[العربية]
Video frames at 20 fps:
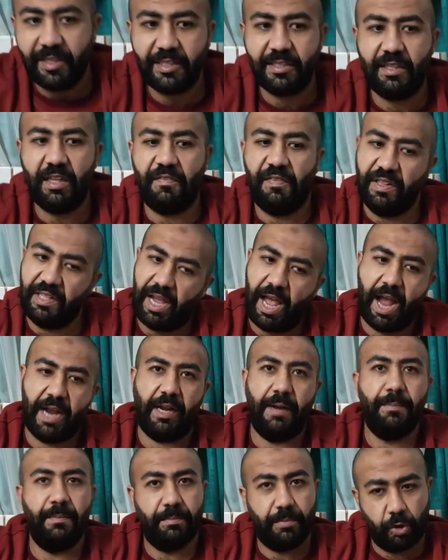تيستي فدي
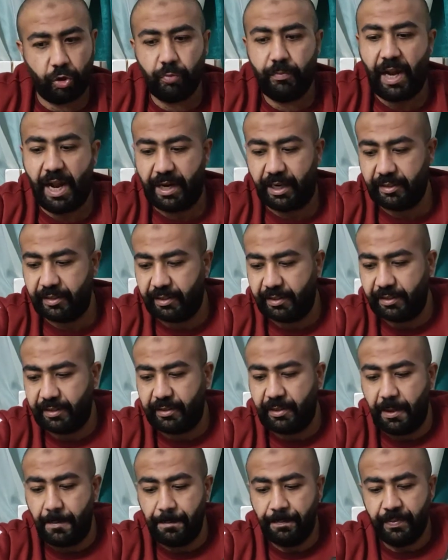حاجه من برده من الحاجات
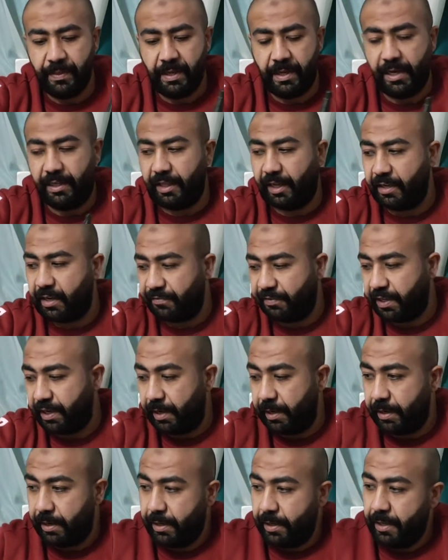الجديده انا دخلت
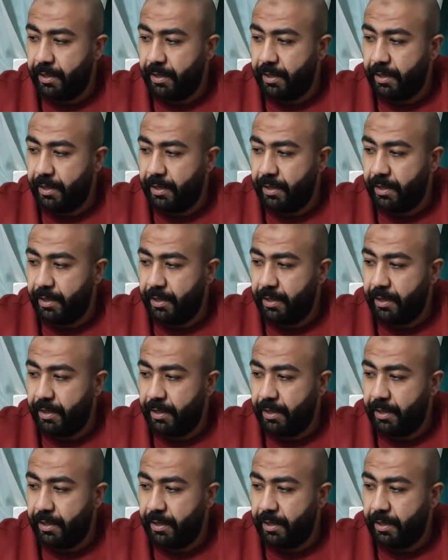فيها